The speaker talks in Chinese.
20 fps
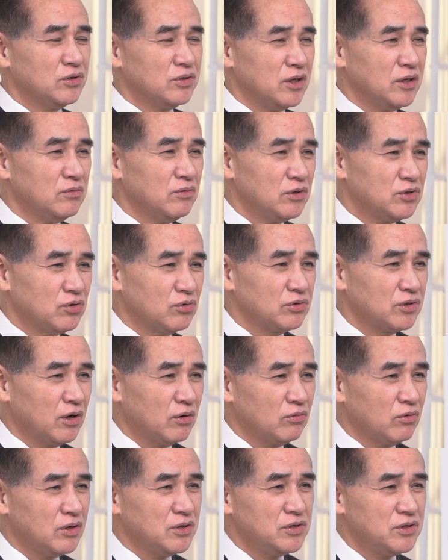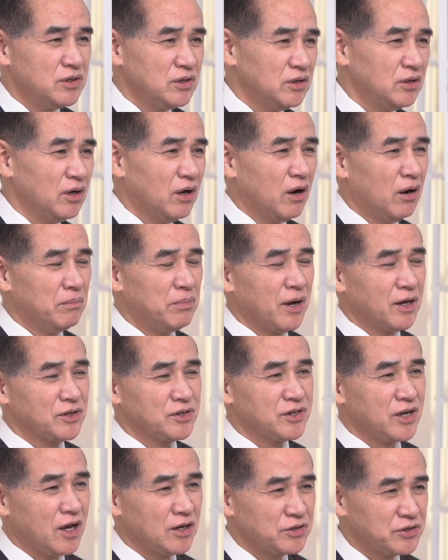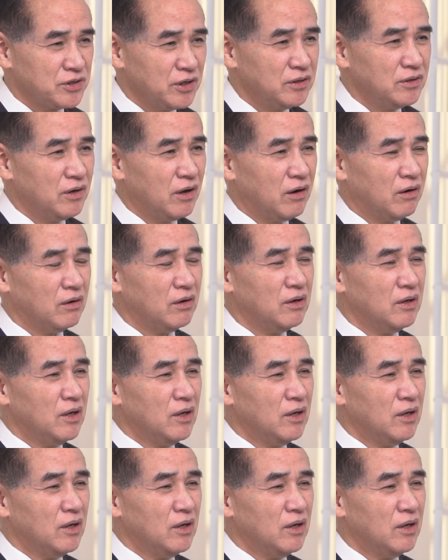者因为宗教关系哈，怕杀生哈。